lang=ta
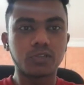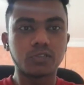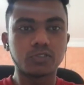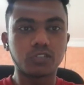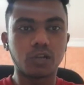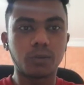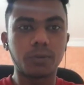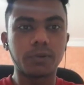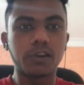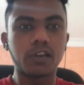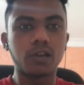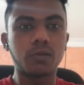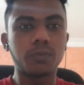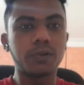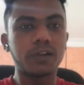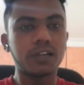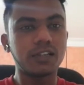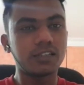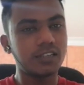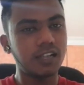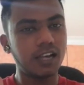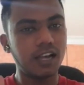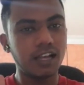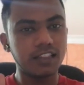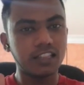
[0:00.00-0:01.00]
ஸோ அப்படின்றப்ப
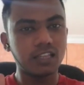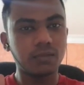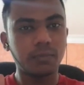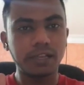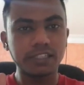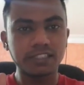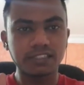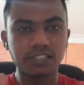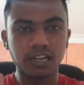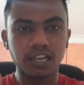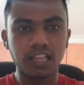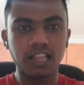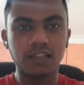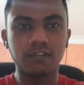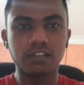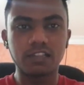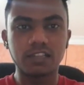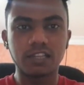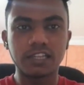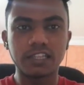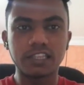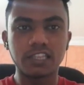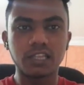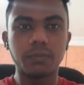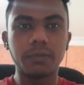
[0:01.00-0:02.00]
நான் அந்த மைண்ட் செட்டில் தான்
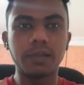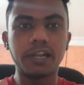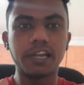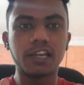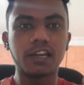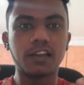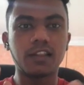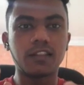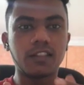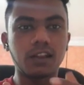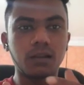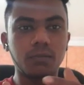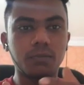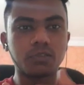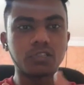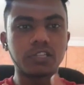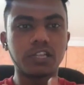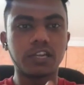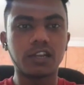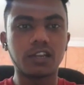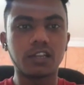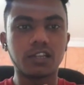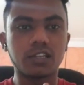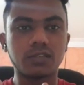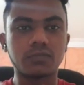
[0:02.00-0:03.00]
வந்தேன் இந்த மீட்டிங்லேருந்து நம்ம
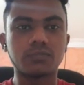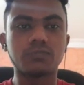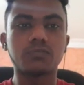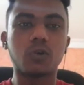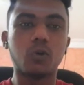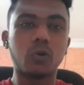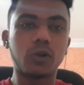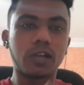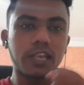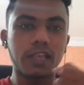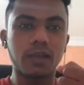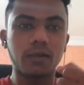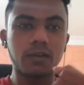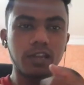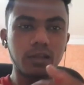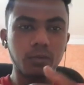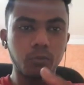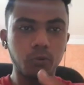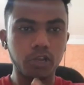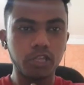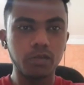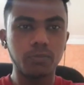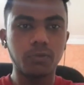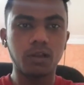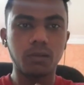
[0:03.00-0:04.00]
வந்து என்னது ஓகே என்ன
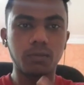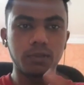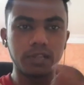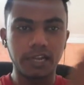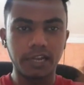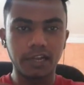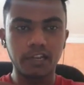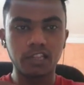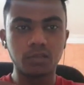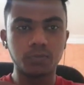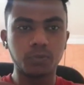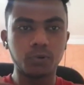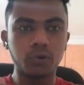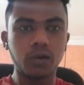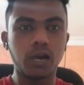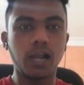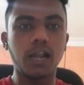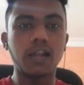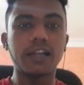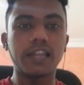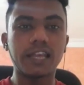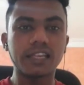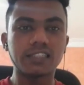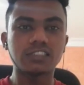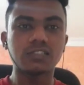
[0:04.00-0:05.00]
முடியுமோ நம்ம அதை எடுத்துப்போம்
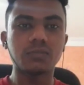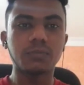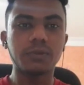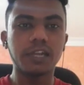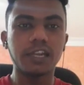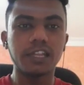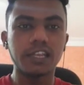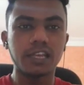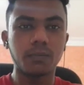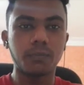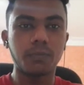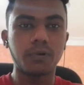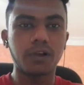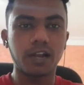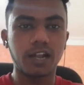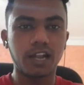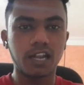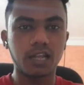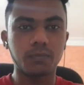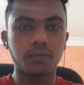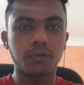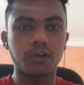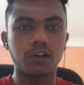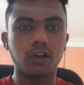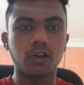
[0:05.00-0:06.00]
அண்ட் நெக்ஸ்ட் மீட்டிங் எப்போ
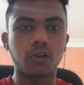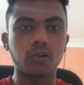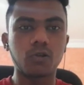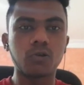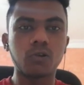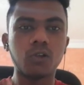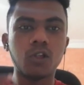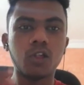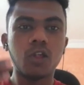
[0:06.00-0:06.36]
கண்டக்ட் பண்ணுறாங்களோ